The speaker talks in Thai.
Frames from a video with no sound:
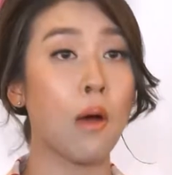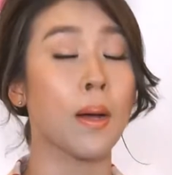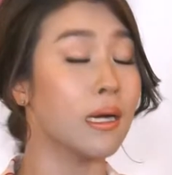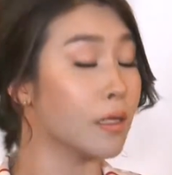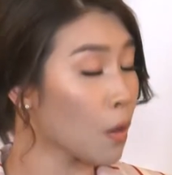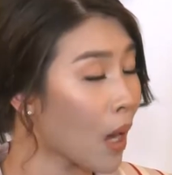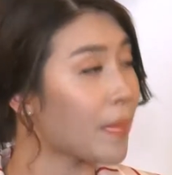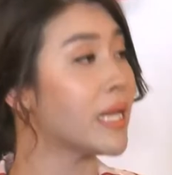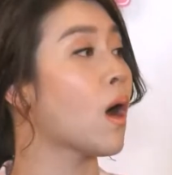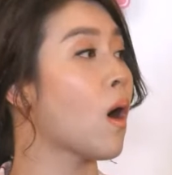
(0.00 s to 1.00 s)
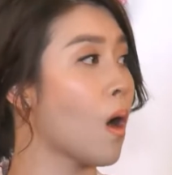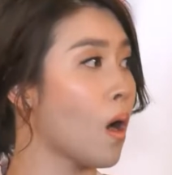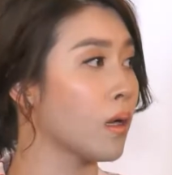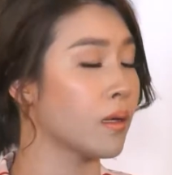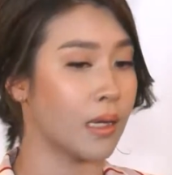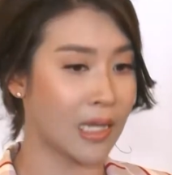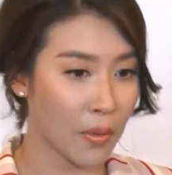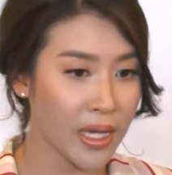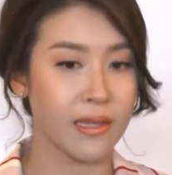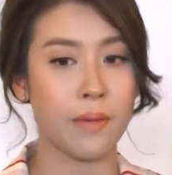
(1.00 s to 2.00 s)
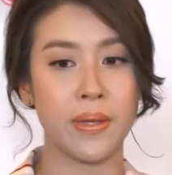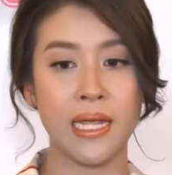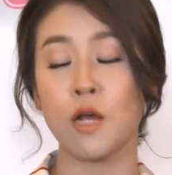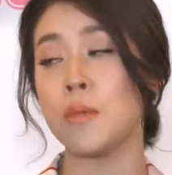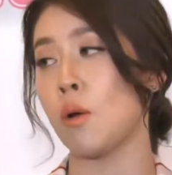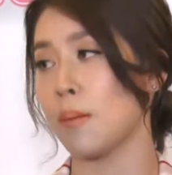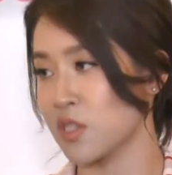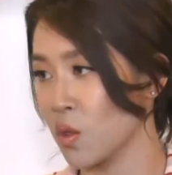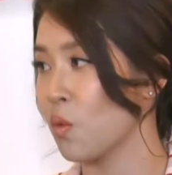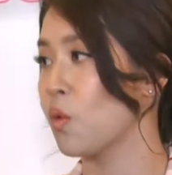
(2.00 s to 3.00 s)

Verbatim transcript: แซวคือด้วยความเป็นน้องเราก็อยากจะเห็นพี่เรามีความสุ